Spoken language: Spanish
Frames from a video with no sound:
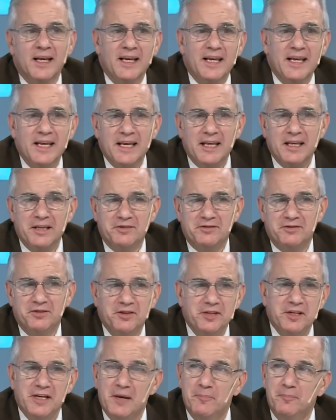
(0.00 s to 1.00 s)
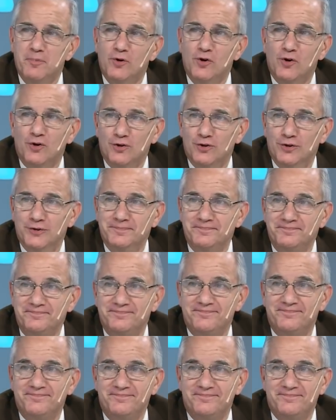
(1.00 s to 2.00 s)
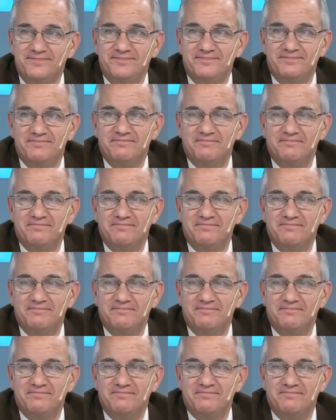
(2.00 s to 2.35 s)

Y yo diría poco. Poco.